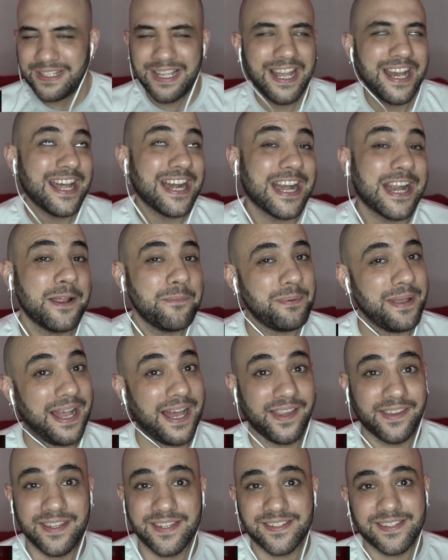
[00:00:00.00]
Es re
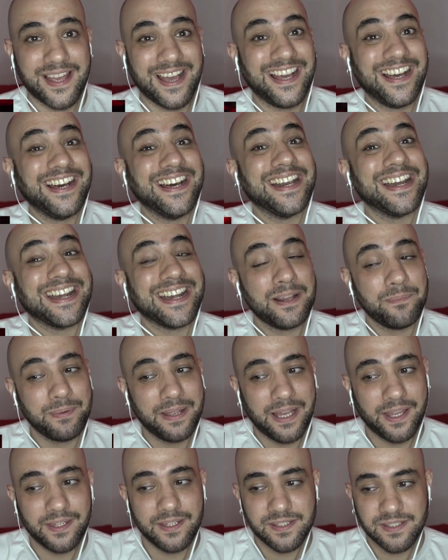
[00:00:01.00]
pegadiza. Re
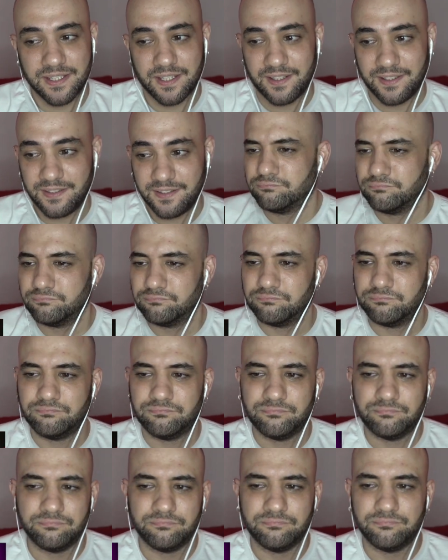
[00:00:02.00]
pegadiza.
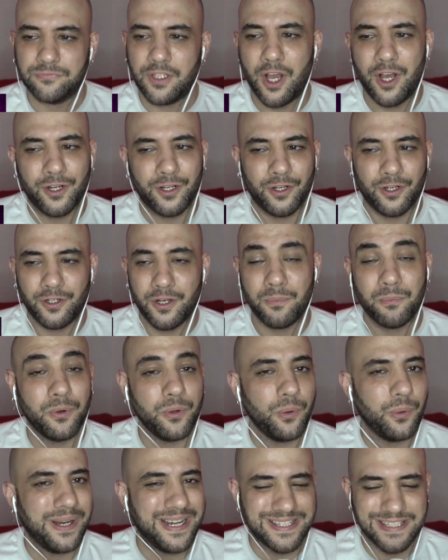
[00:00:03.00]
No, no, no. Muy
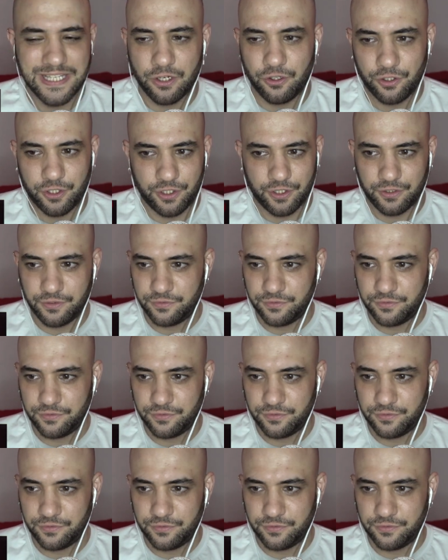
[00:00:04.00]
buena esa coreo.